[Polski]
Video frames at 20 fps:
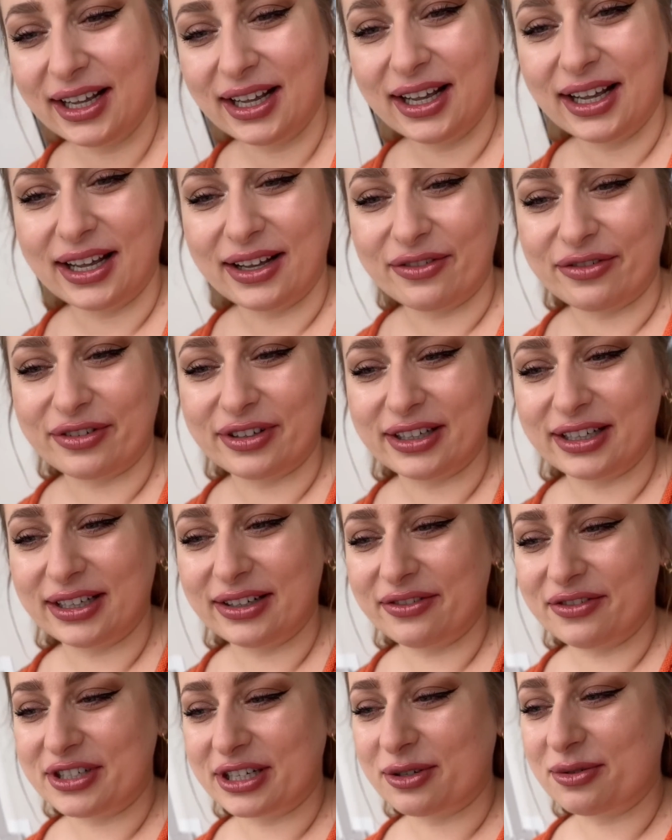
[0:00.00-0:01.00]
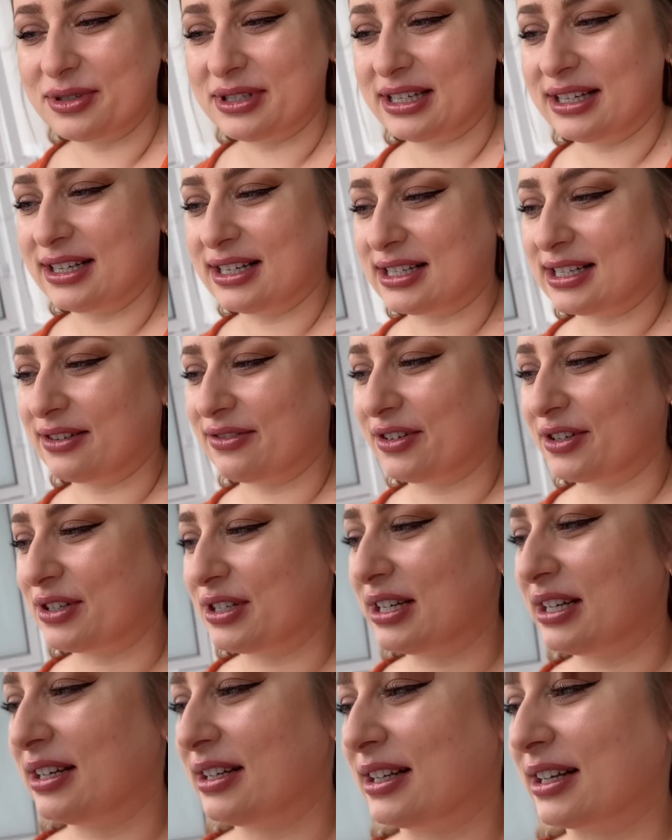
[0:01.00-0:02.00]
w, w jacuzzi na zewnątrz,
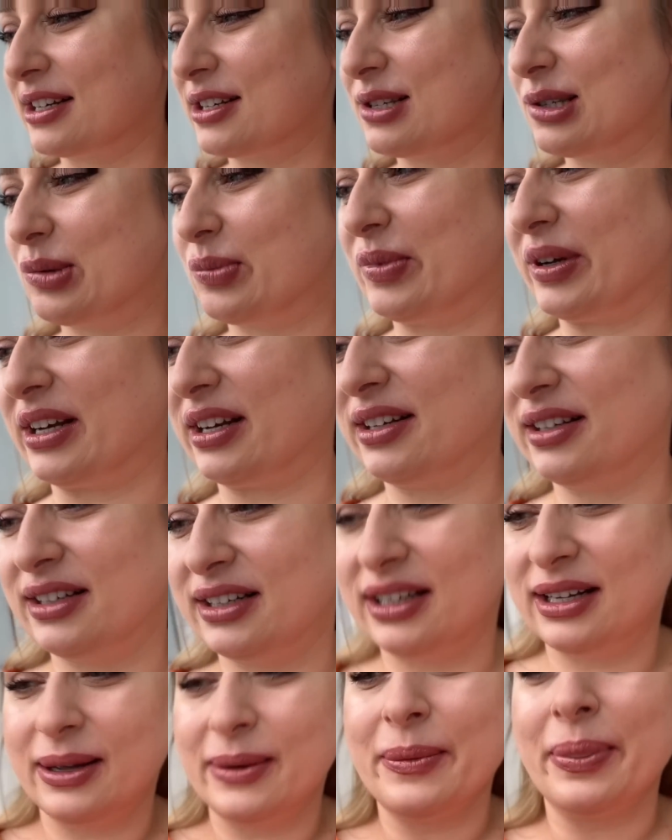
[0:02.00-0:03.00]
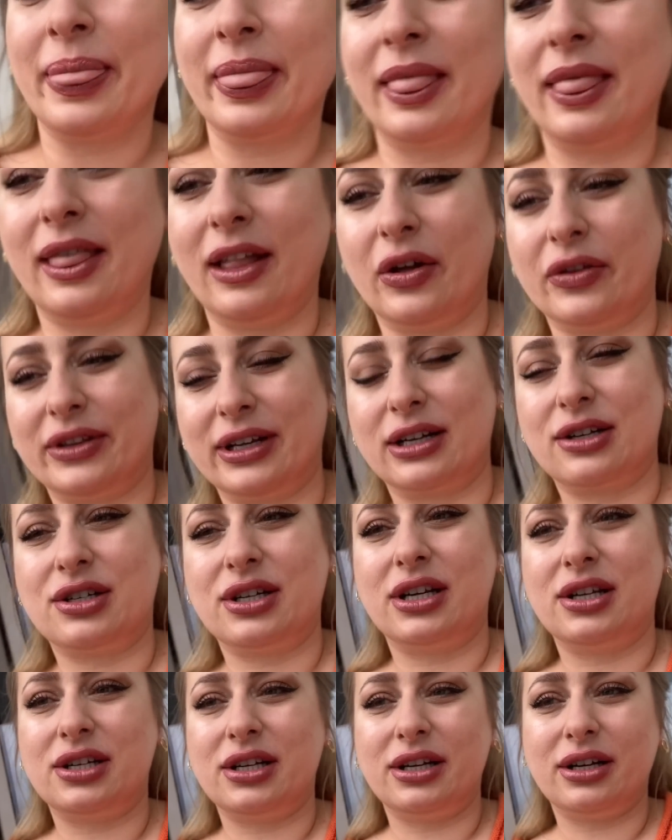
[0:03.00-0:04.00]
także super. No, także
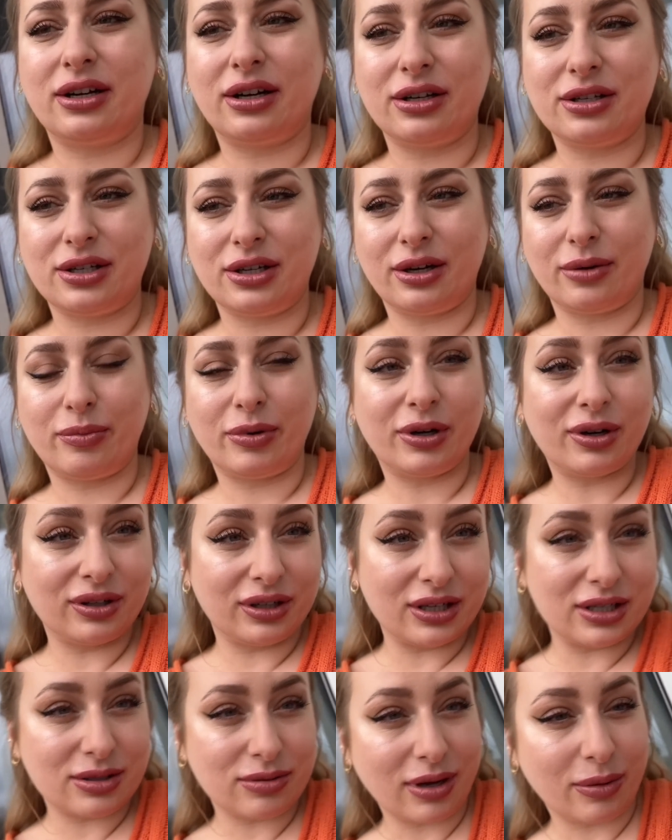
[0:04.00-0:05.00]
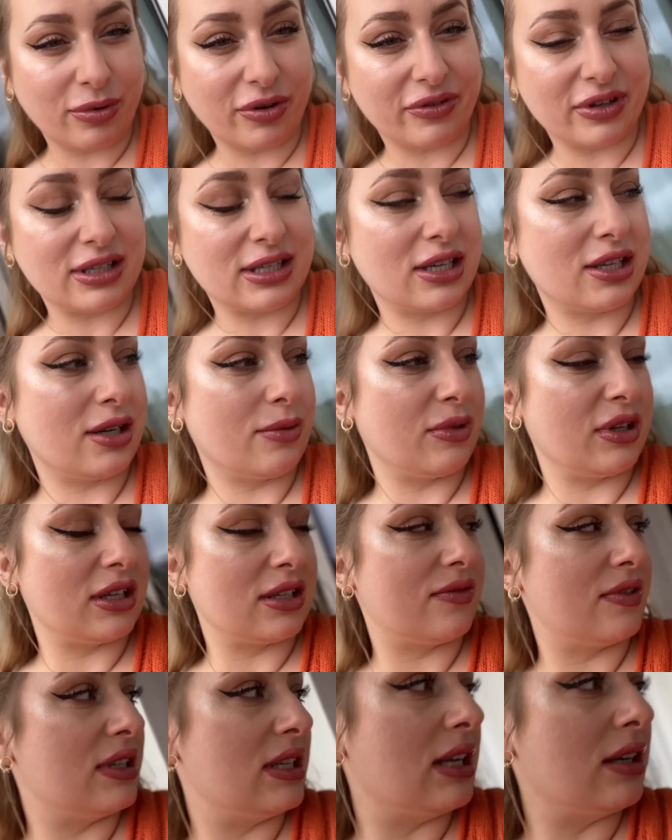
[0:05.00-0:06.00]
jeżeli chodzi o pogodę jest słabo, więc jedziemy na
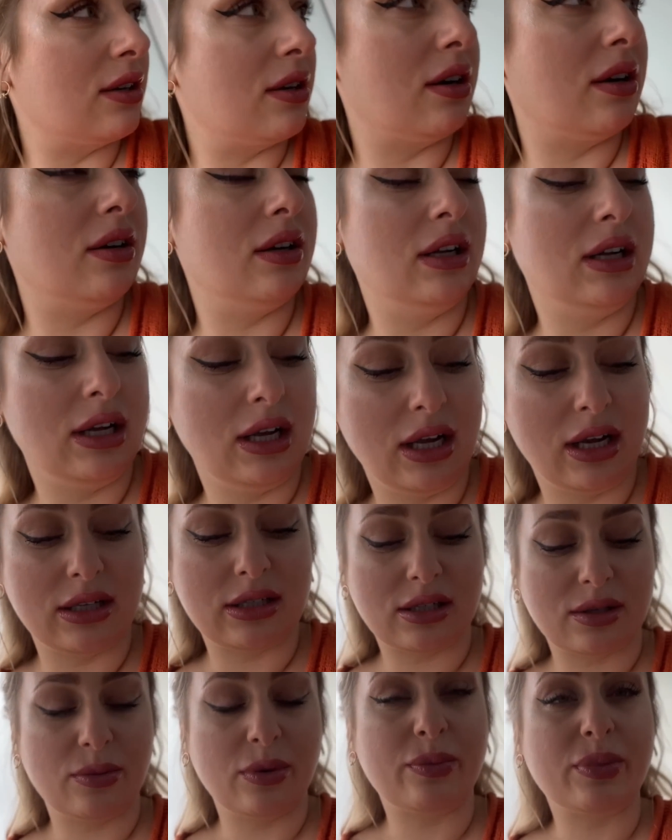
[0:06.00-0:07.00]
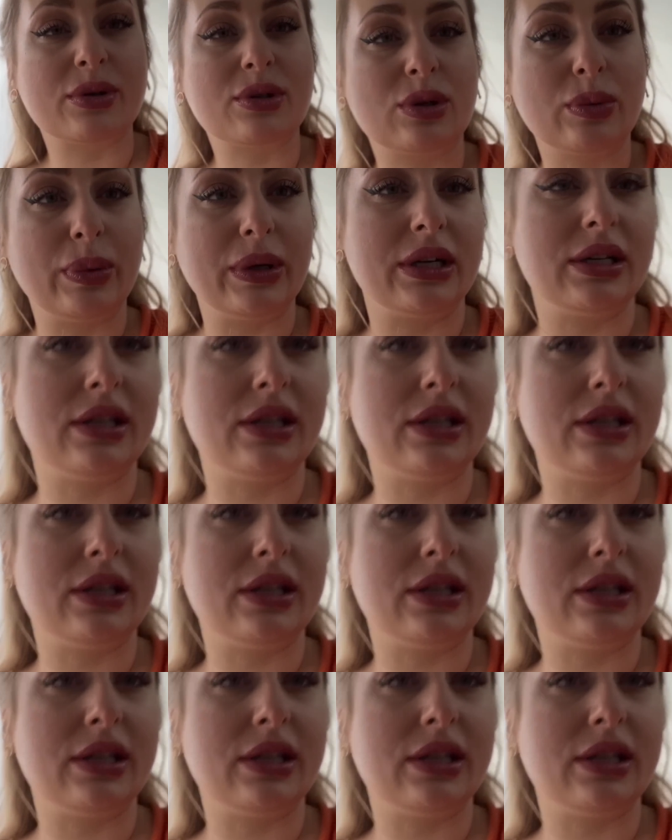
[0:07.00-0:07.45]
zwiedanko. Jesteśmy po super